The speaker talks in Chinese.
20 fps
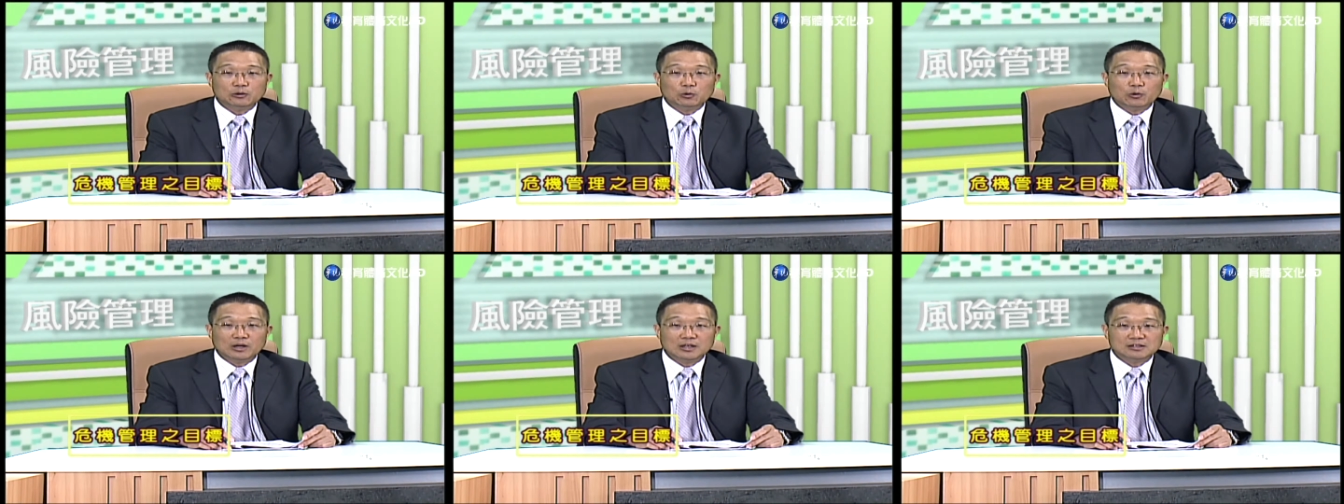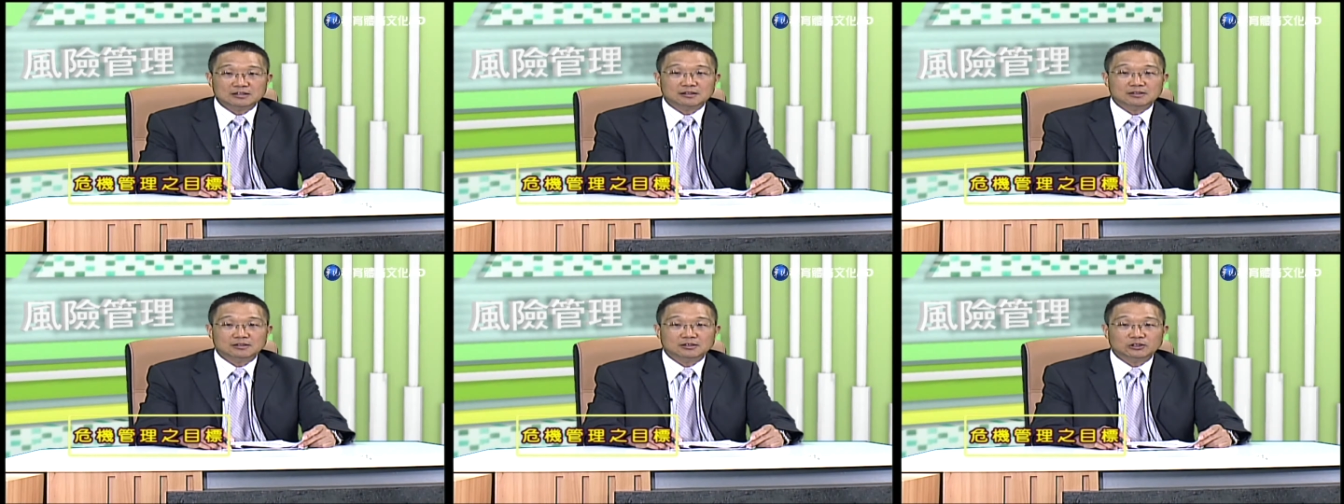维
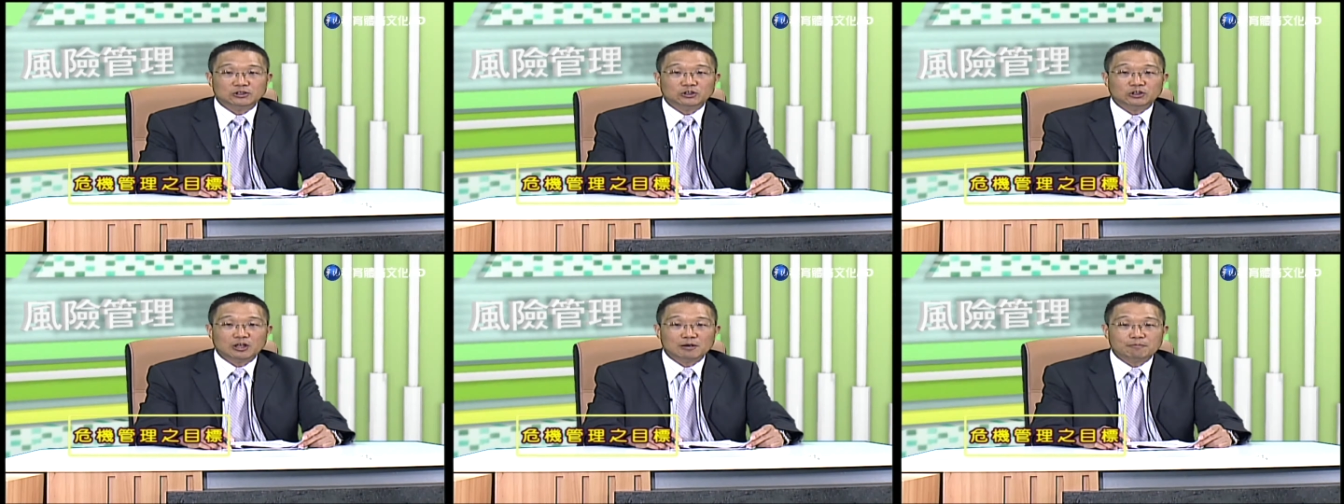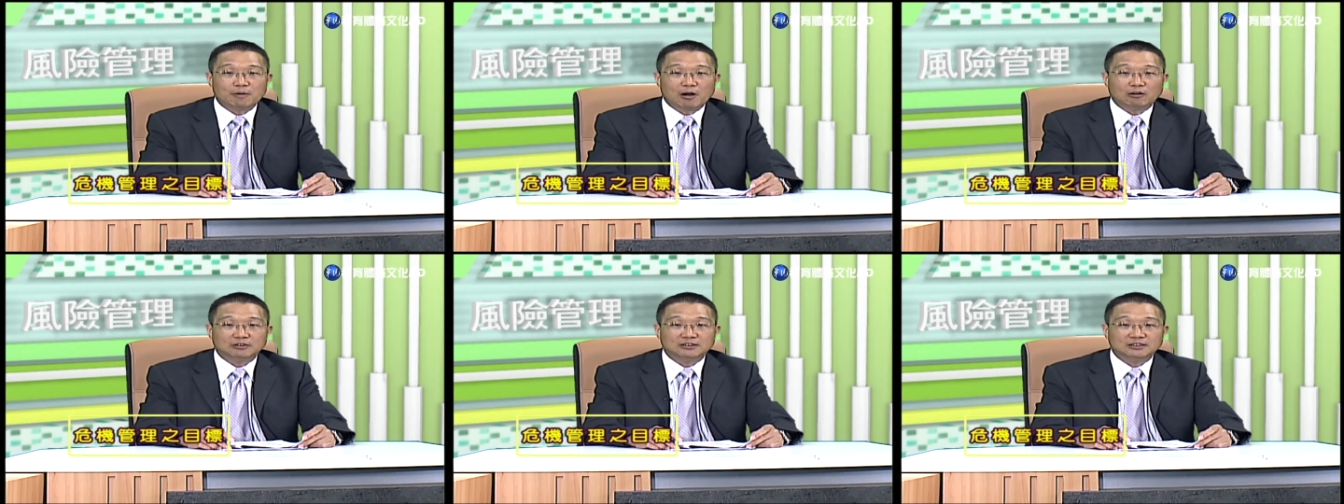持及确
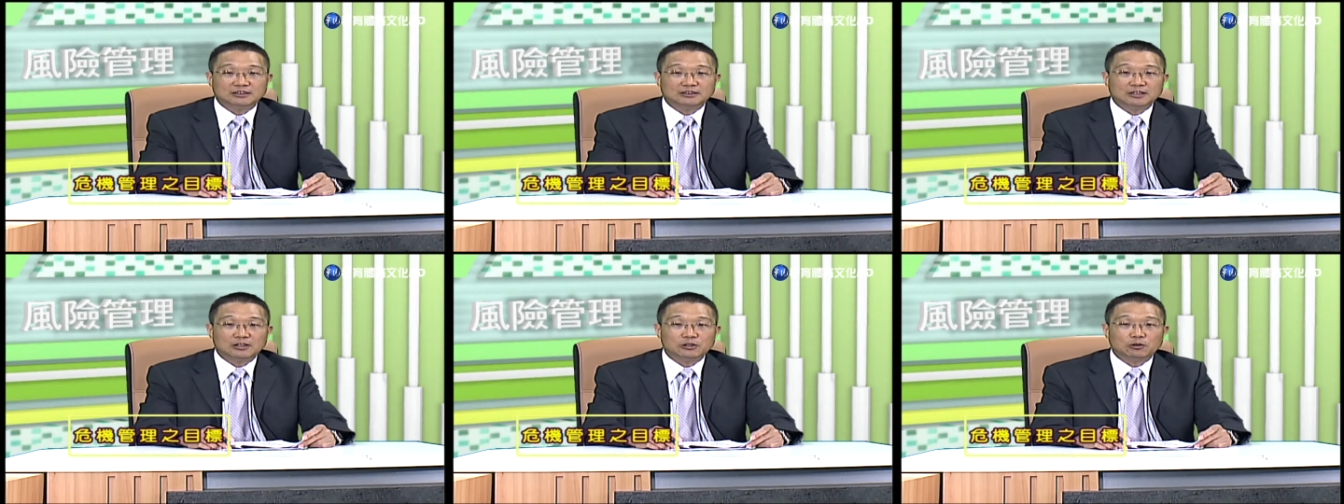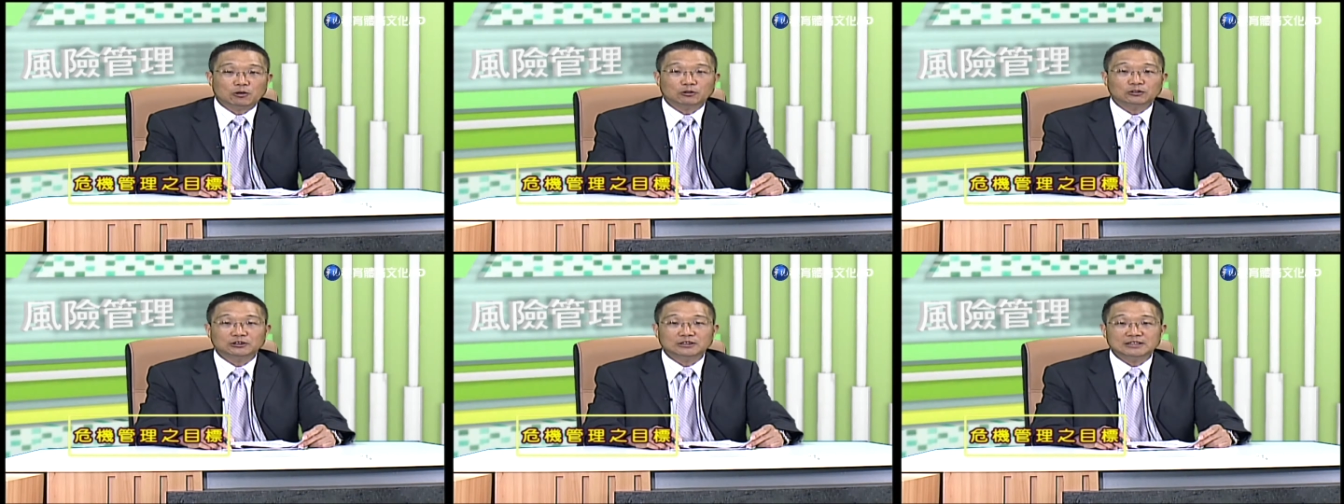保企业
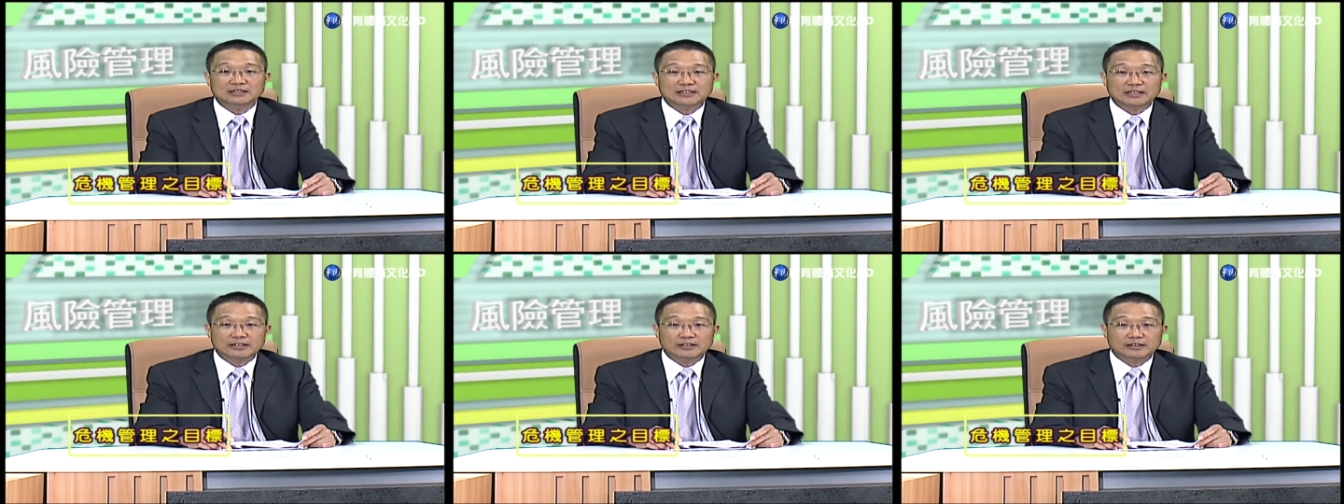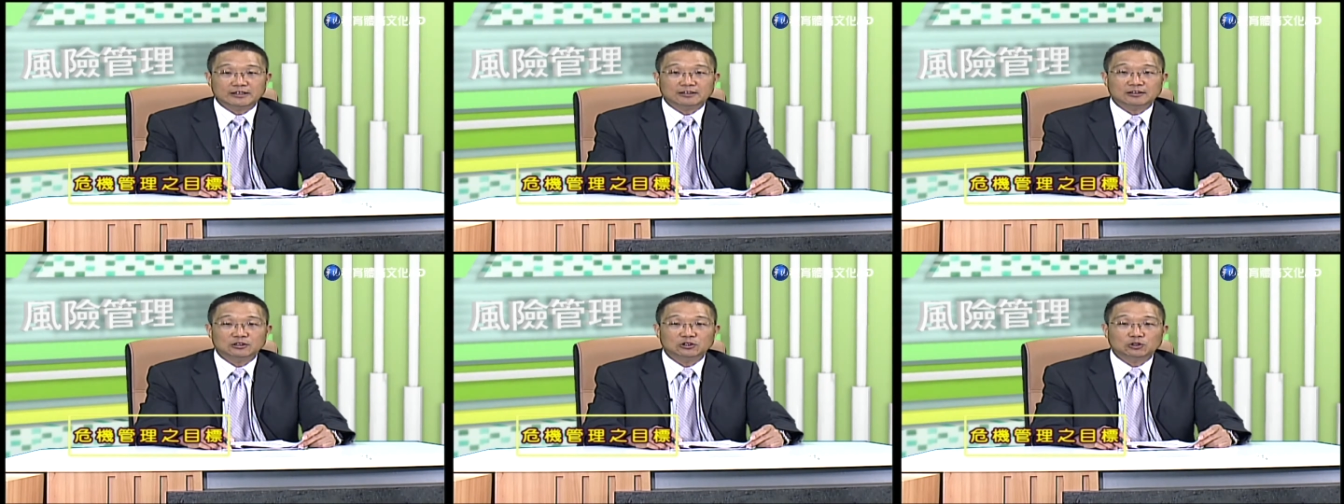永续经
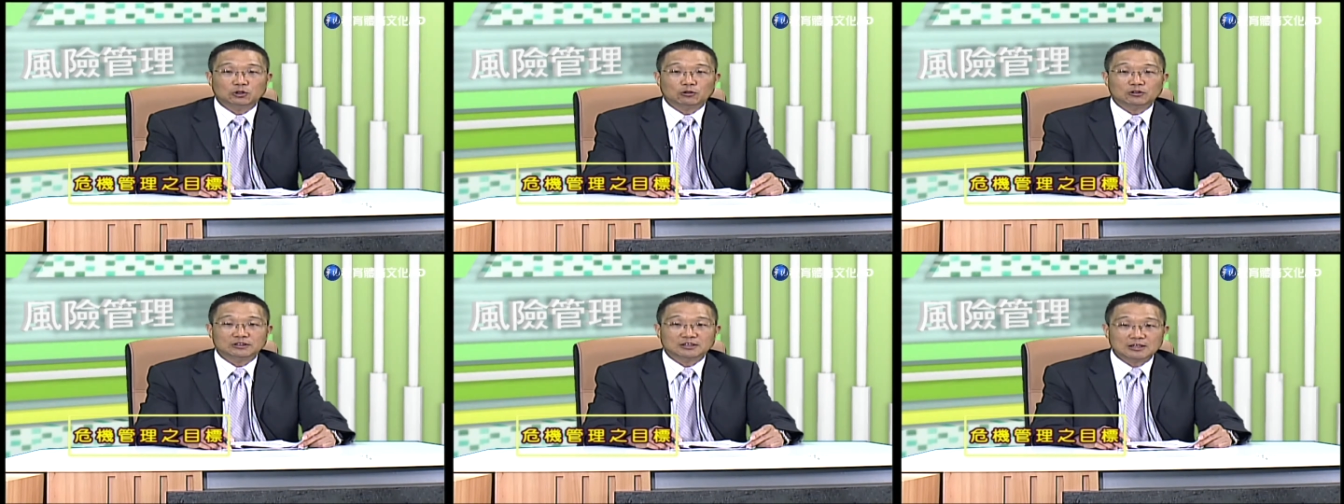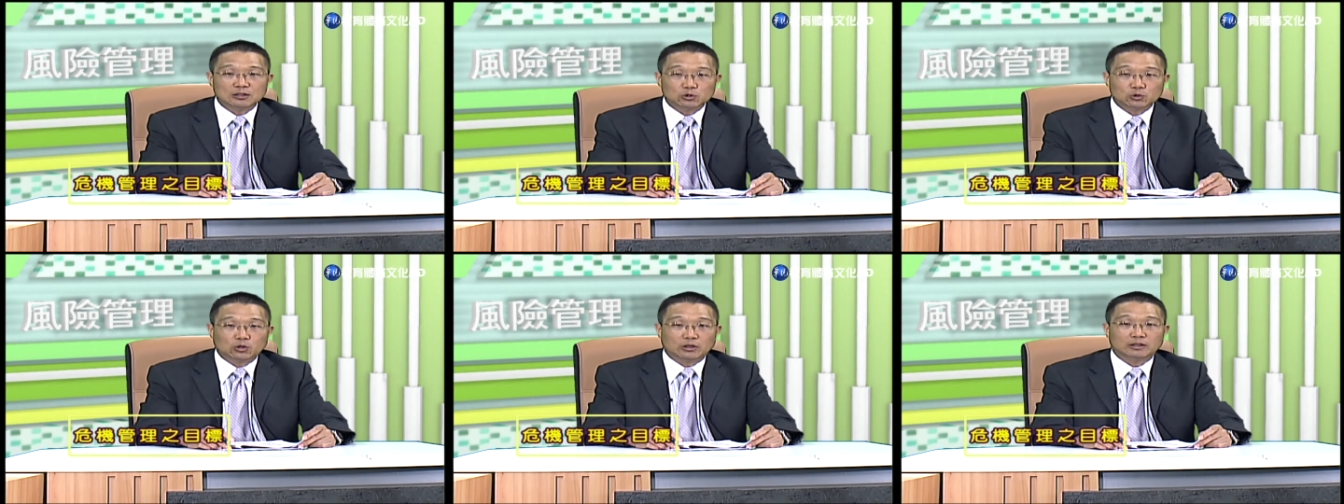营、求
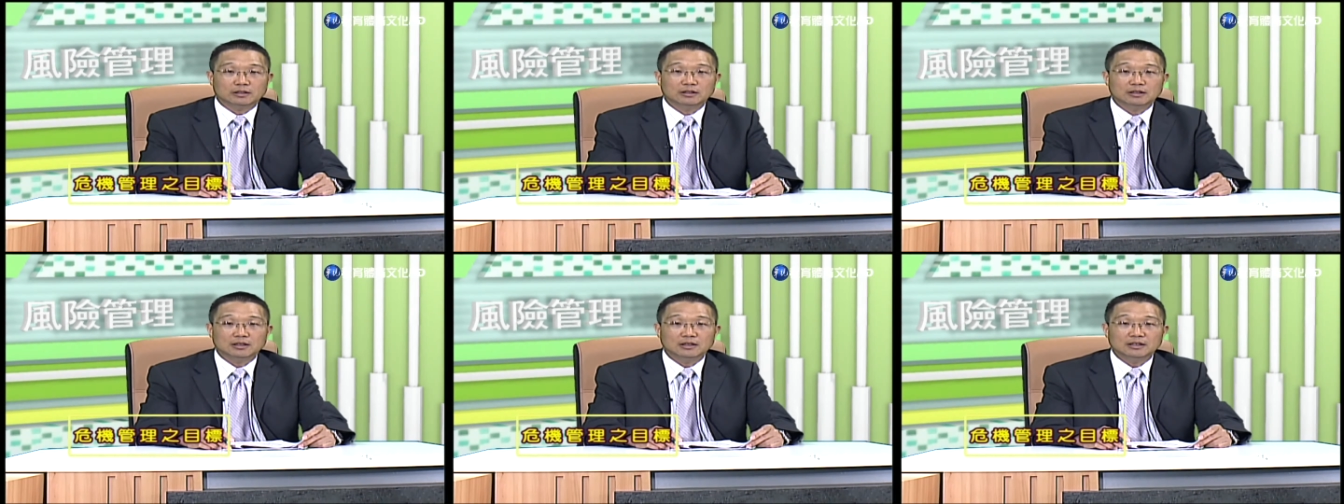生存，